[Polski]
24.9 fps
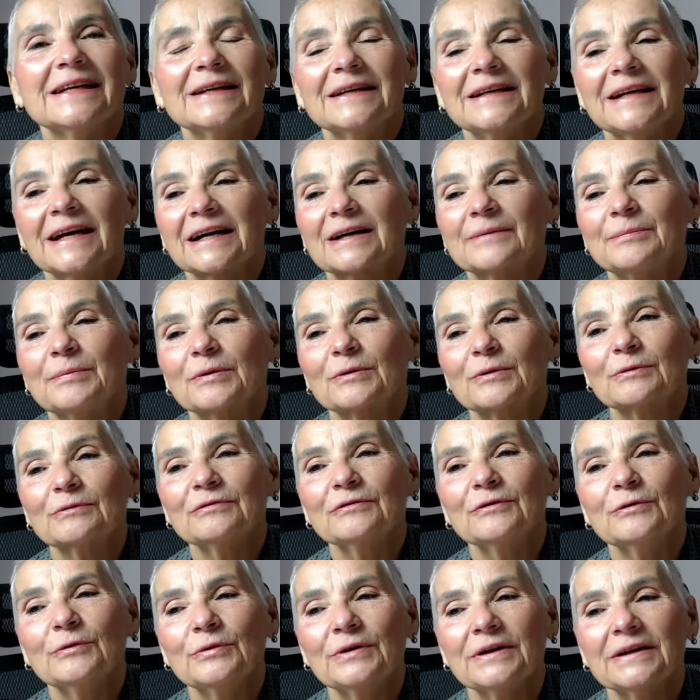jak
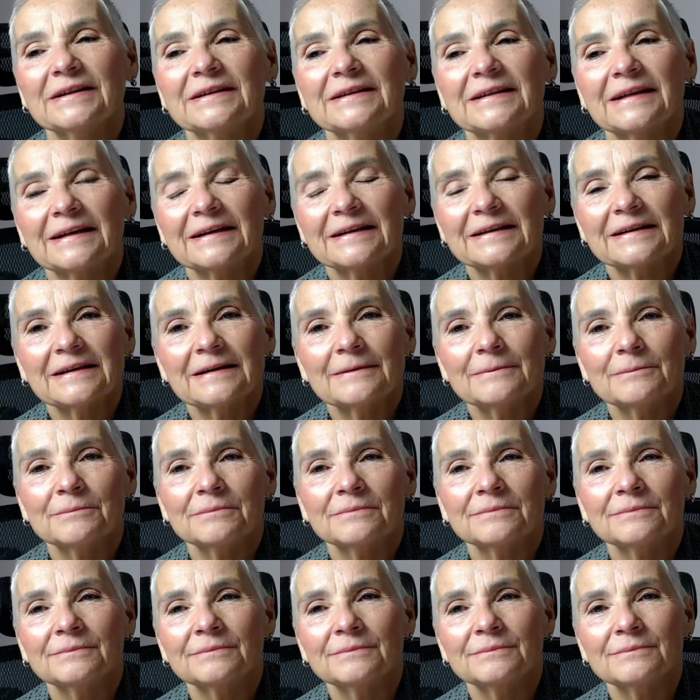porównuje ten
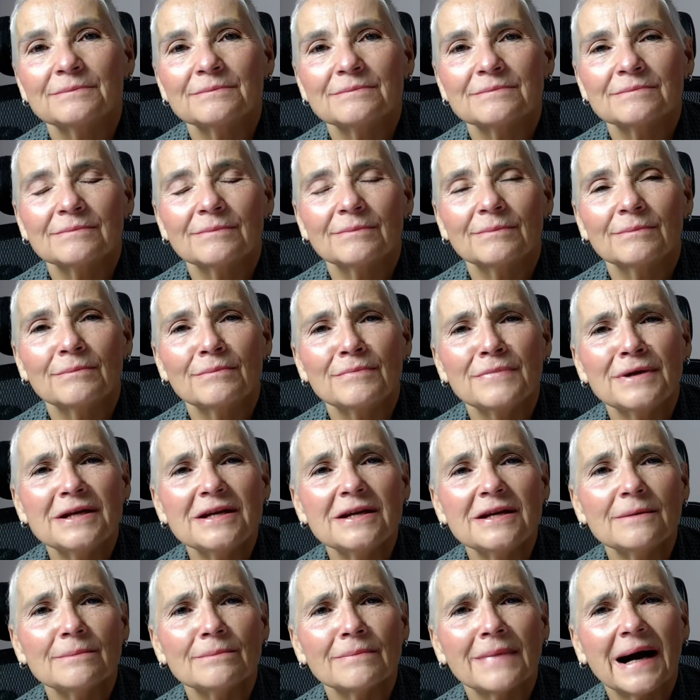mm,
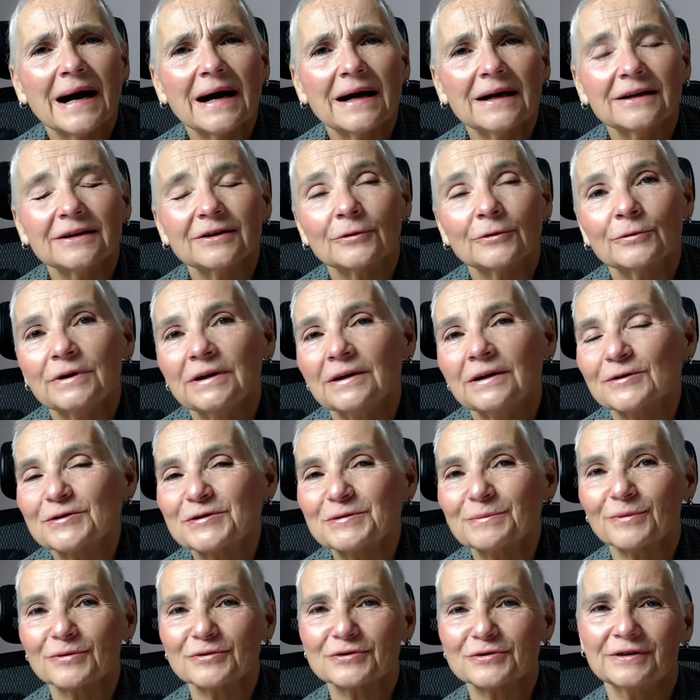minimalną
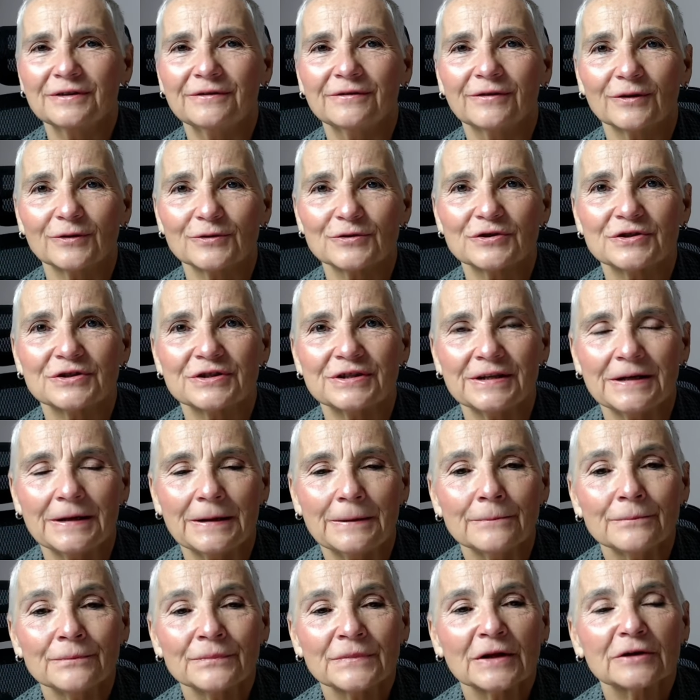ilość
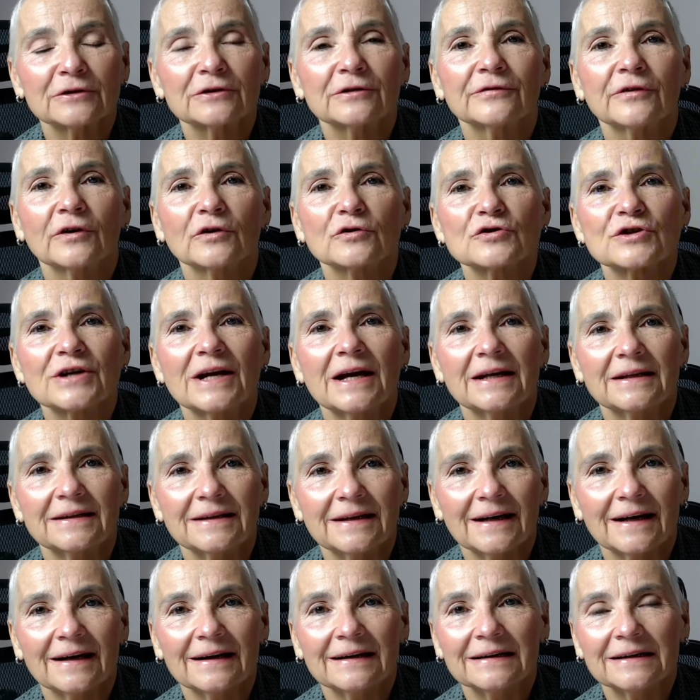możliwości
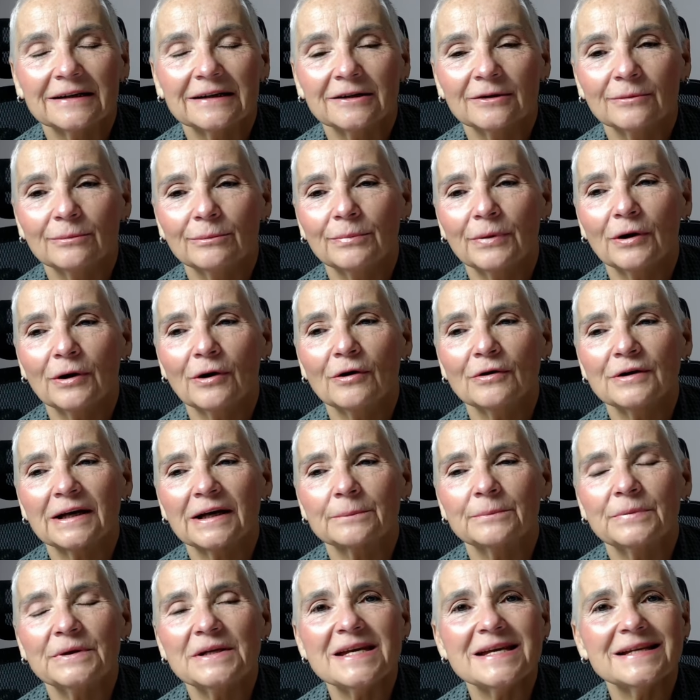tworzenia, bo
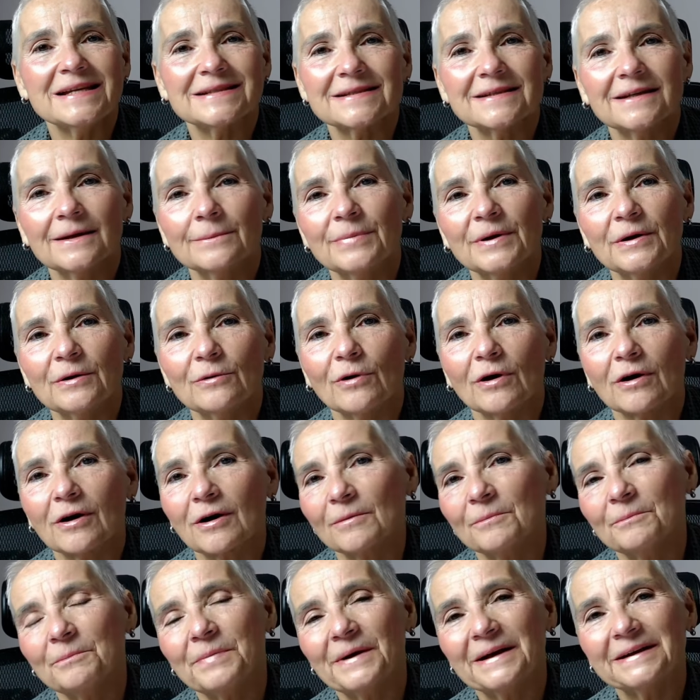jakby nic nie było,
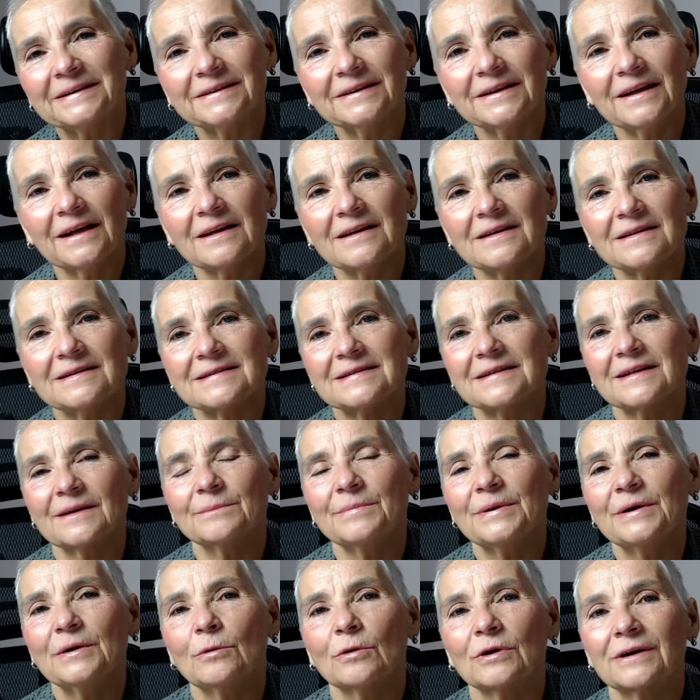kompletnie nic nie
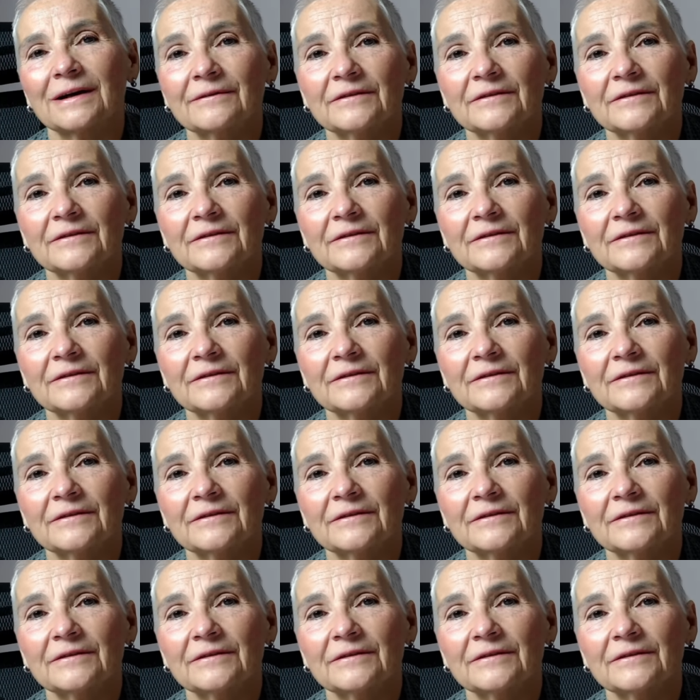było.